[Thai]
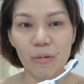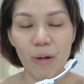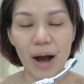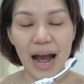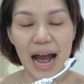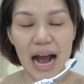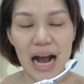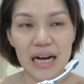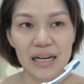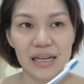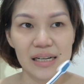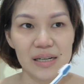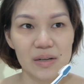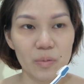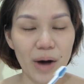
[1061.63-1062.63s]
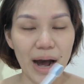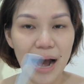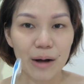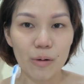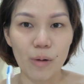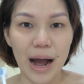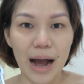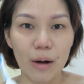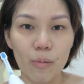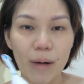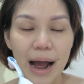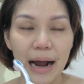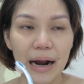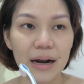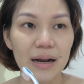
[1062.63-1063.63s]
วางวางวาง
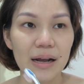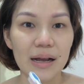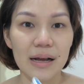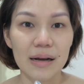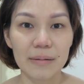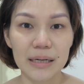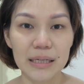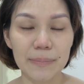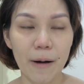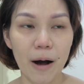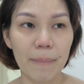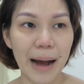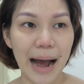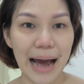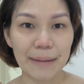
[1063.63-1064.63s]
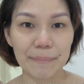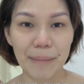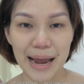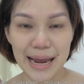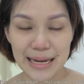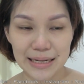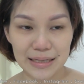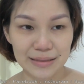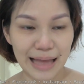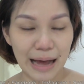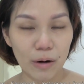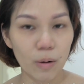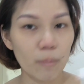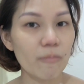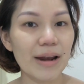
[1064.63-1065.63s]
วางคือพอผ่านไปตัด
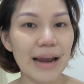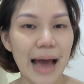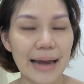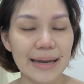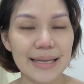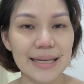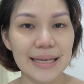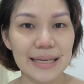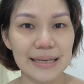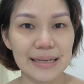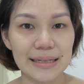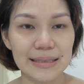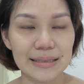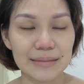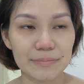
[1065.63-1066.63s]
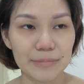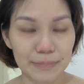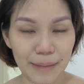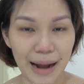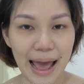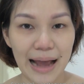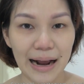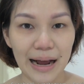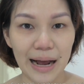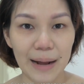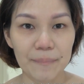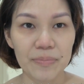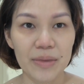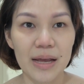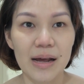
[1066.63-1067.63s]
ครบเวลาที่แปลงอะค่ะ
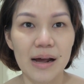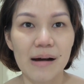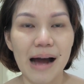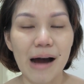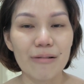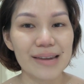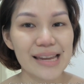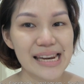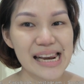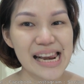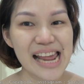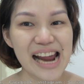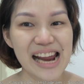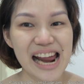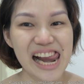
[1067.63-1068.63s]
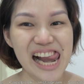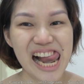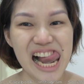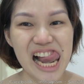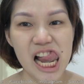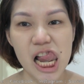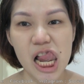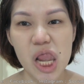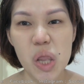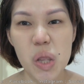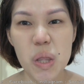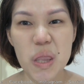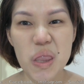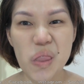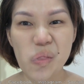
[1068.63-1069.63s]
เอาลิ้นเลียงเงี้ย
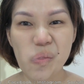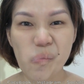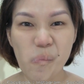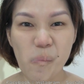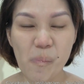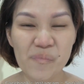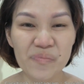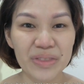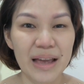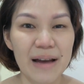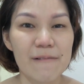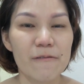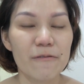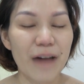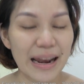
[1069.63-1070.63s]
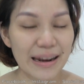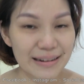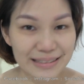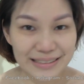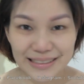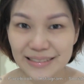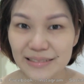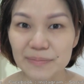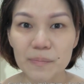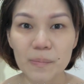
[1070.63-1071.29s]
อือหือ ฟันลื่น